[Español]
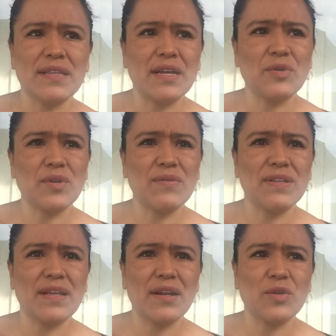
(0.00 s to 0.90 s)
Trato de
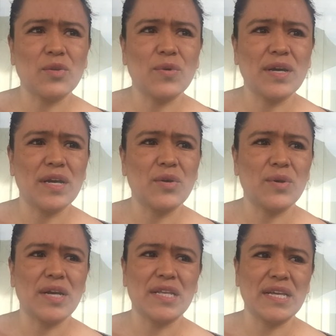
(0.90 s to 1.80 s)
evitar todo
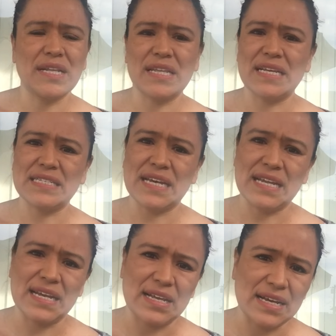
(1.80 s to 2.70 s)
aquello que tiene
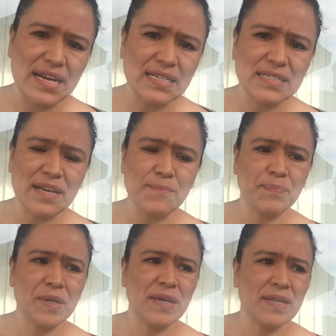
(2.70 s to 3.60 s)
exagerada grasa,
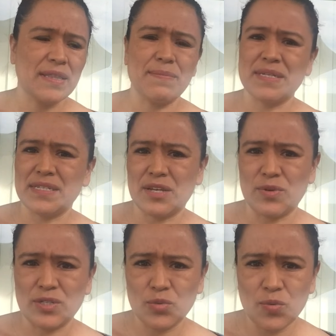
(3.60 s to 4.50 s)

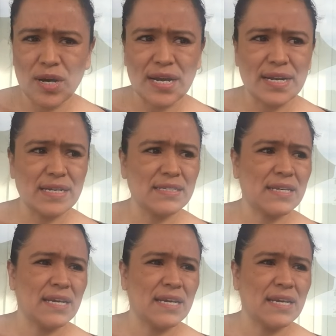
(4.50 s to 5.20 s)
demasiado azúcares.